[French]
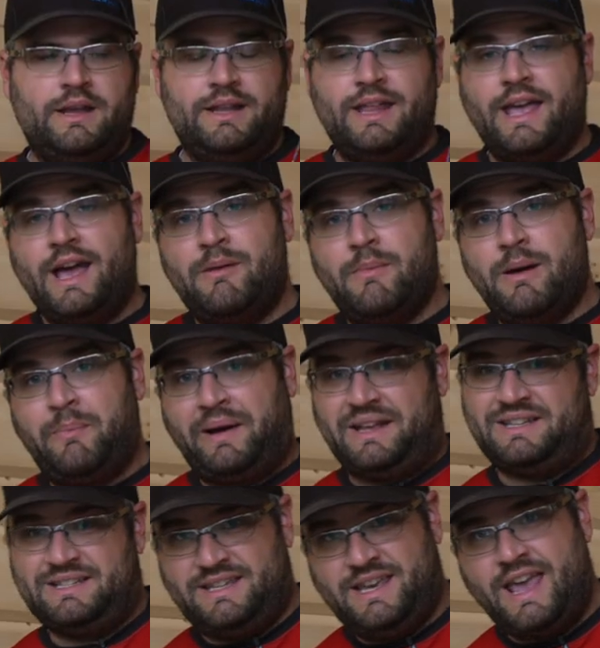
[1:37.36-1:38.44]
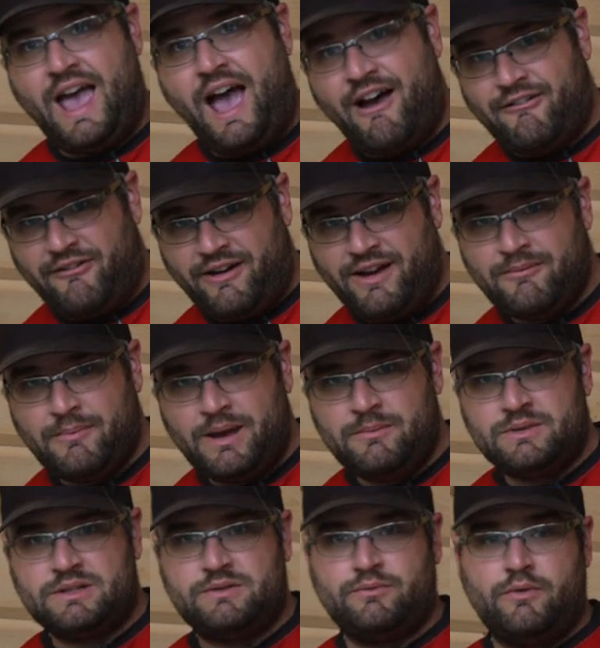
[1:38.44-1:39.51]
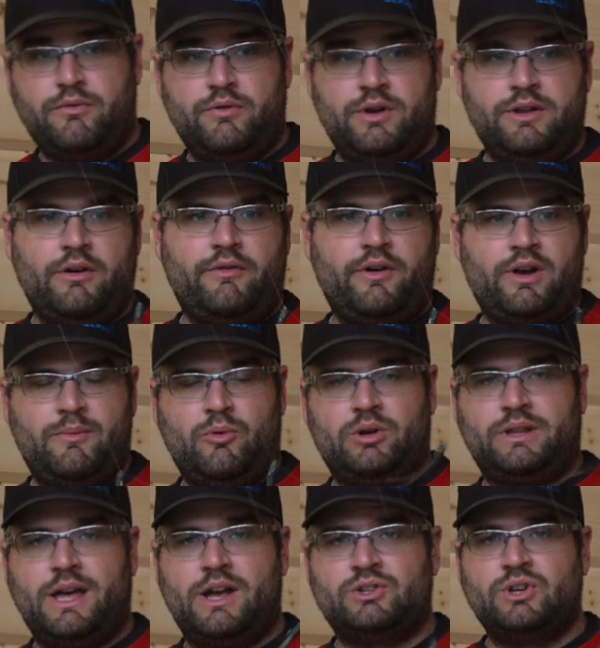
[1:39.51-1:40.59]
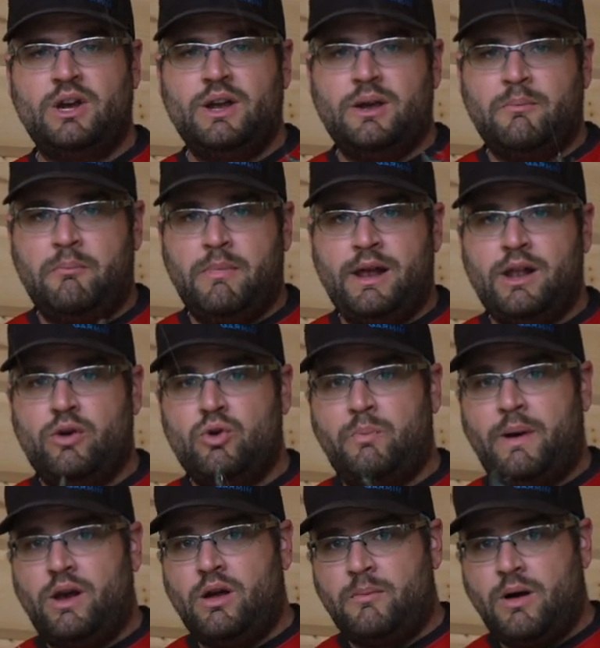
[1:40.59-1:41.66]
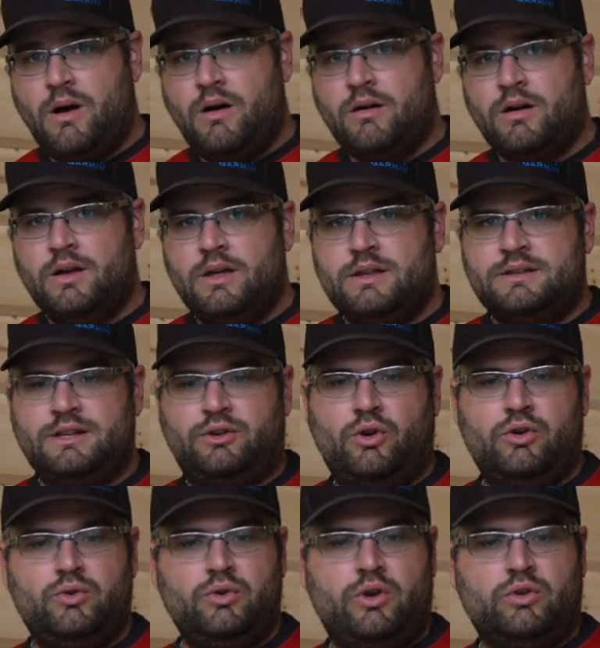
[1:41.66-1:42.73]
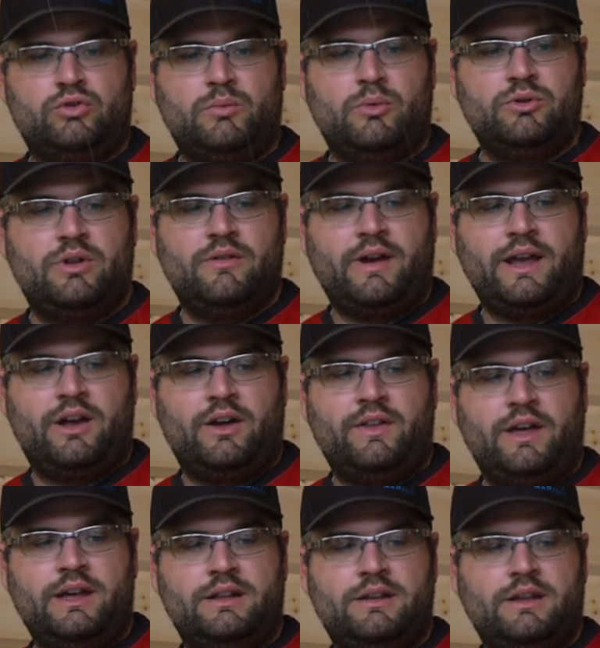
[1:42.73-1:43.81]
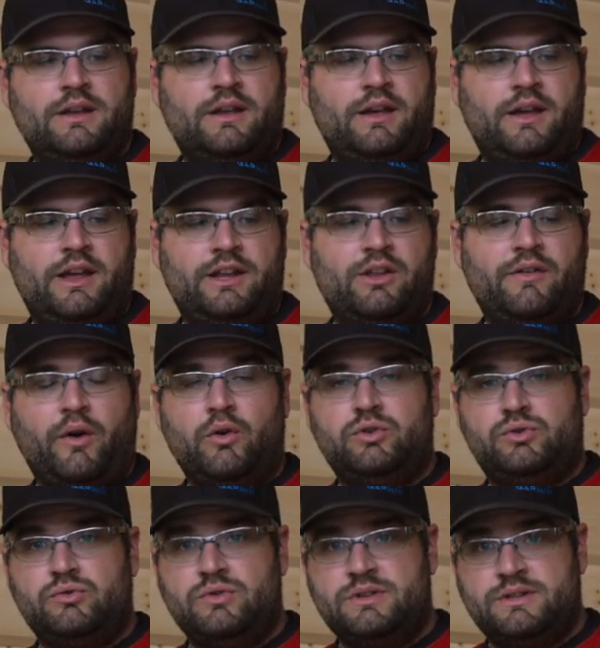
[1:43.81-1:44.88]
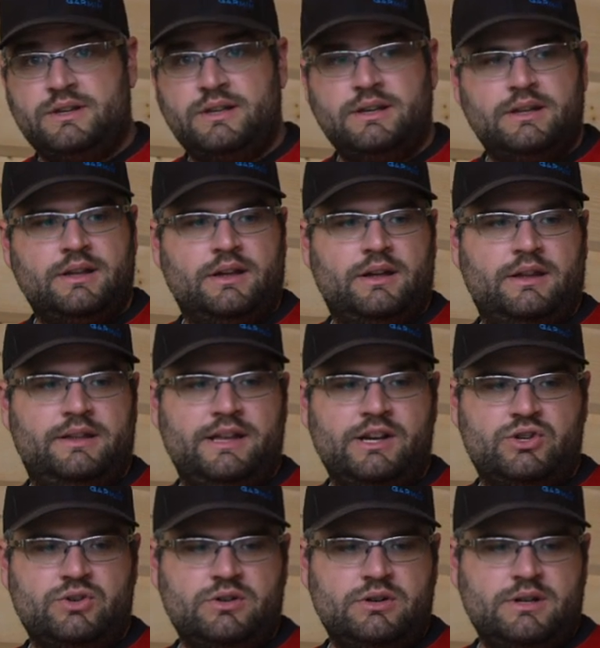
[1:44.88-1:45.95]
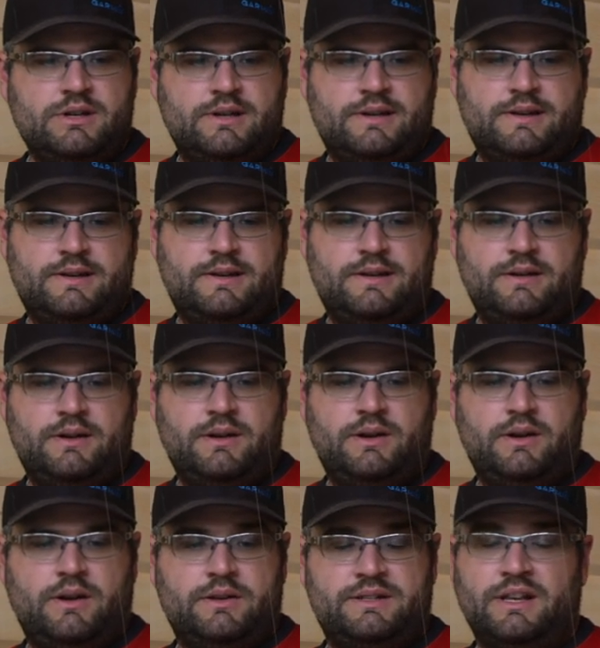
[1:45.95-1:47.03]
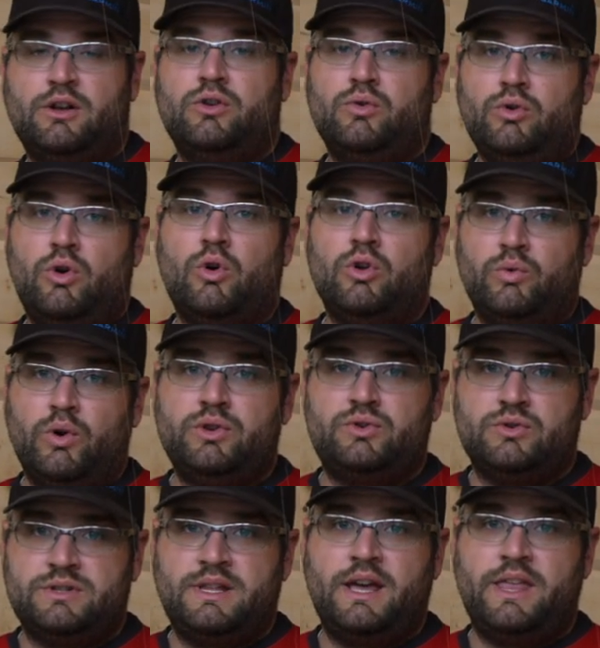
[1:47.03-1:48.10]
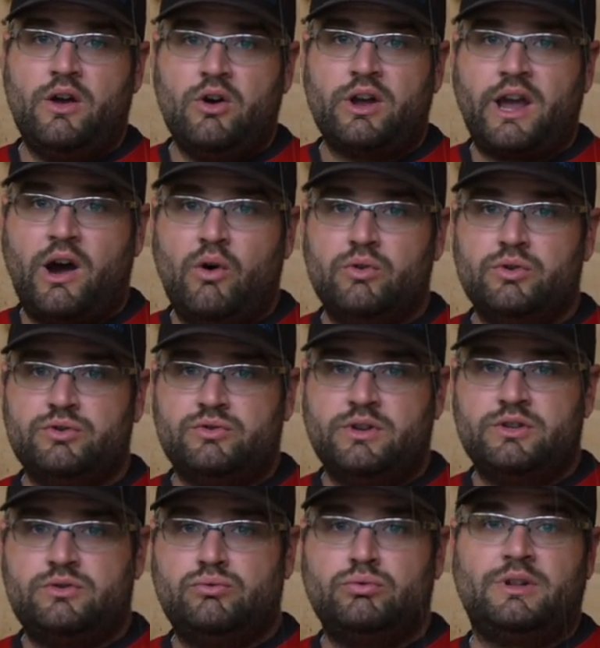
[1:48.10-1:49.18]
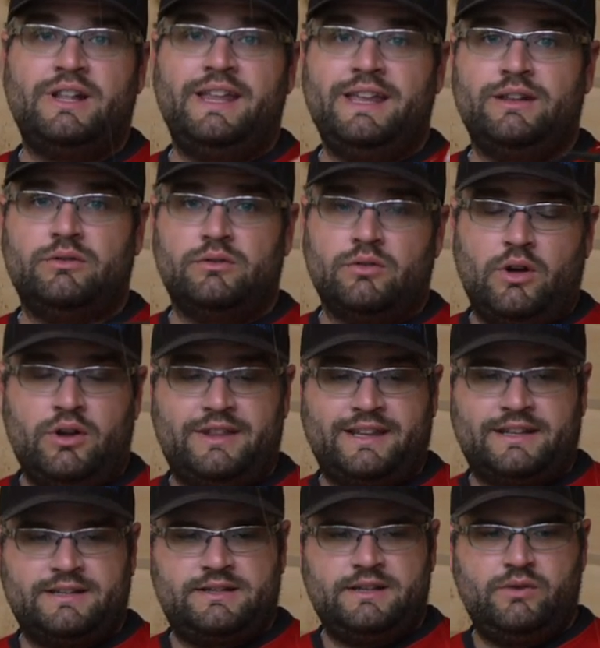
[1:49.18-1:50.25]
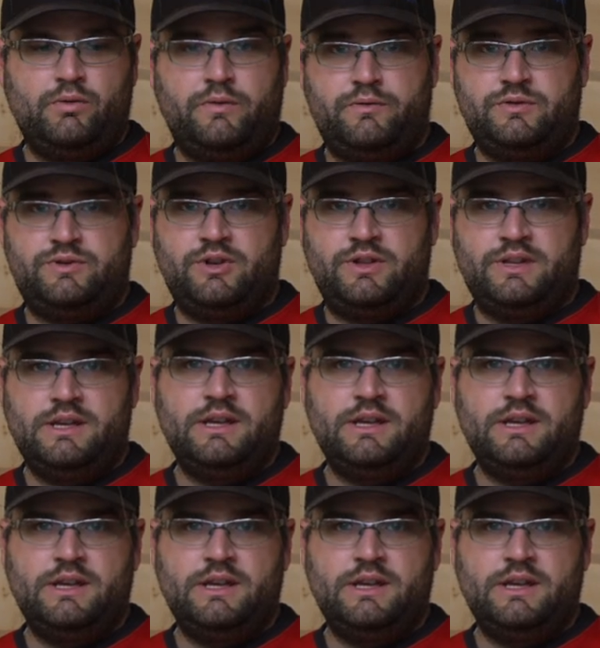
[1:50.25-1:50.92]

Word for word: idéalement pratiqué avant, même si vous voulez, de faire le montage. Mais le nœud palomar, c'est un nœud que tout le monde devrait connaître. Euh, il devrait utiliser euh, déjà. c'est le nœud qu'on doit utiliser d'ailleurs quand on utilise toute ligne tressée ou fusionnée.